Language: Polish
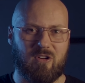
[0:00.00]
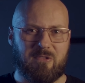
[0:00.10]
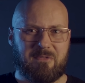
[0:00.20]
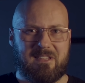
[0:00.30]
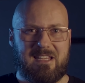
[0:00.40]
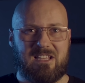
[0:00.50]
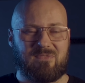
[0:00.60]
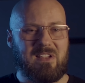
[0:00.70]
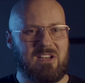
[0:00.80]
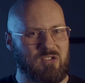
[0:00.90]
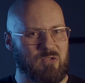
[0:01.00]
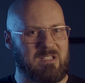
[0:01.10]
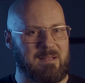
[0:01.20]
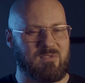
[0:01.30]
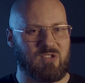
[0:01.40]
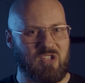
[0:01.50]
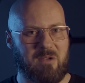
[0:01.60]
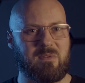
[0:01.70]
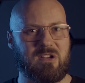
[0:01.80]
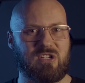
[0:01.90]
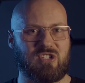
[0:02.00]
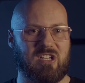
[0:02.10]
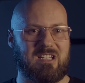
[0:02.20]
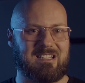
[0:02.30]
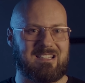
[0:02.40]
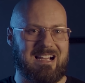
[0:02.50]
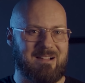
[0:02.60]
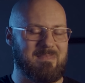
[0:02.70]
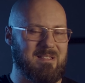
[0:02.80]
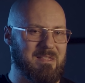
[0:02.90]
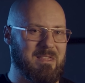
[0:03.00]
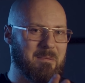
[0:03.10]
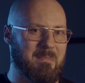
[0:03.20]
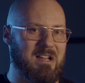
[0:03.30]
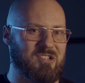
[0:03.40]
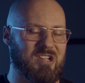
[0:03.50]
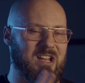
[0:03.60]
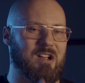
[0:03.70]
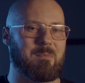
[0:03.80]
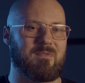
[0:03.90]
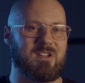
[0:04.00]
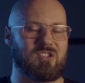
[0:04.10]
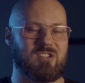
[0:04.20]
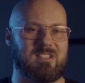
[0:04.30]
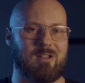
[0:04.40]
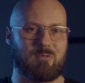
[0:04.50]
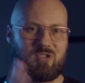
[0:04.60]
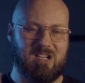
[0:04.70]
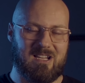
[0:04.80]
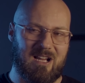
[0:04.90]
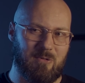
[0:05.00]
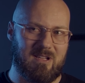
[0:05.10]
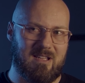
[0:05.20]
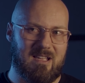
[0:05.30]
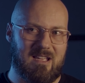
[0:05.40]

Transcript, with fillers: On nie twierdził sam z siebie, że tam na Marsie, na jego powierzchni znajdują się kanały